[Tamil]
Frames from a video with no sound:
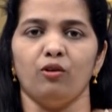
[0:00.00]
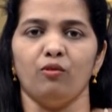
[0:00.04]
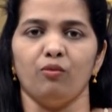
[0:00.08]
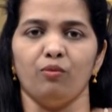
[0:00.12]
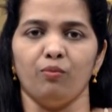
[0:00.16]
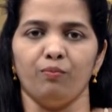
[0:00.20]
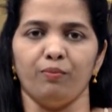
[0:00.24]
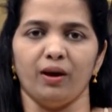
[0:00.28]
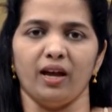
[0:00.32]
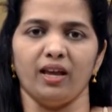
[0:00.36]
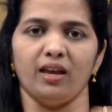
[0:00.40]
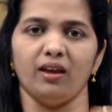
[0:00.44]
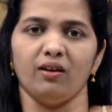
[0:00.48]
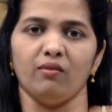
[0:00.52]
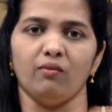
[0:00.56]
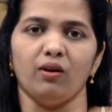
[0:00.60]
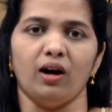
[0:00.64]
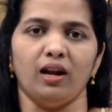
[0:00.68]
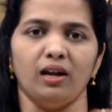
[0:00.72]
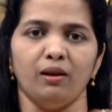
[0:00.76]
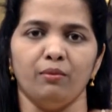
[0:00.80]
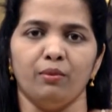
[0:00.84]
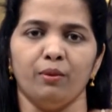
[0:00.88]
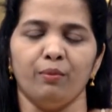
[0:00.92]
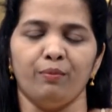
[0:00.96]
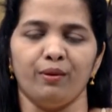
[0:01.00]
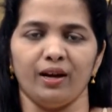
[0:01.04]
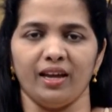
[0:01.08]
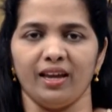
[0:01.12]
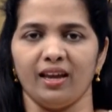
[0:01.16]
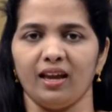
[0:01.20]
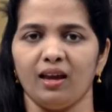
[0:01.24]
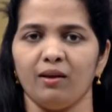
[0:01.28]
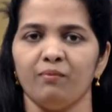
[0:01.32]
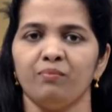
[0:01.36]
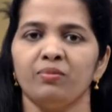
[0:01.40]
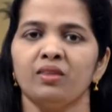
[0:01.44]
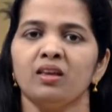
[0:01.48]
ஒரு பையன் வாலிப
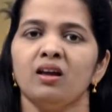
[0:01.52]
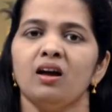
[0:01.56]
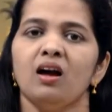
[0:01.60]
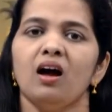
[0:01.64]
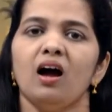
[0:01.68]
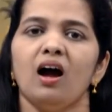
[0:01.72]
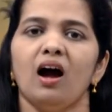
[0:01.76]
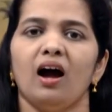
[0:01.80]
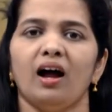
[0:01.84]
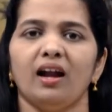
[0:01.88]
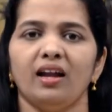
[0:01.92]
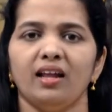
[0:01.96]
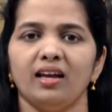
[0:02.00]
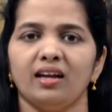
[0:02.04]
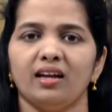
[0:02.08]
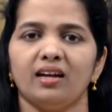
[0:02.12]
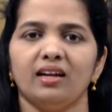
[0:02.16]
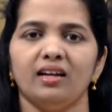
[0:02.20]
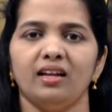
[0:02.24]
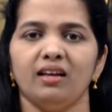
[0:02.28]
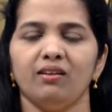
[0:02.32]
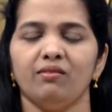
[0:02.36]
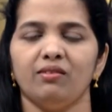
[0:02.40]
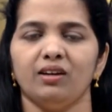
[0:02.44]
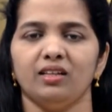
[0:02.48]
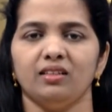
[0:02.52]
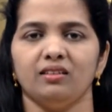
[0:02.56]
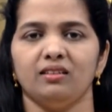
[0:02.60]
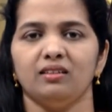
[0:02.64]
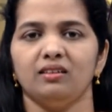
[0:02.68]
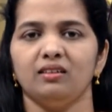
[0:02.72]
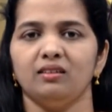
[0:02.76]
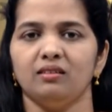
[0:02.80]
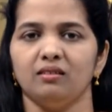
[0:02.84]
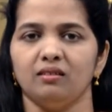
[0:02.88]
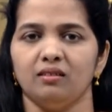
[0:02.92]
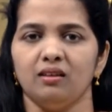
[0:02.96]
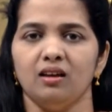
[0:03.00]
பையன் அடிக்கடி வந்து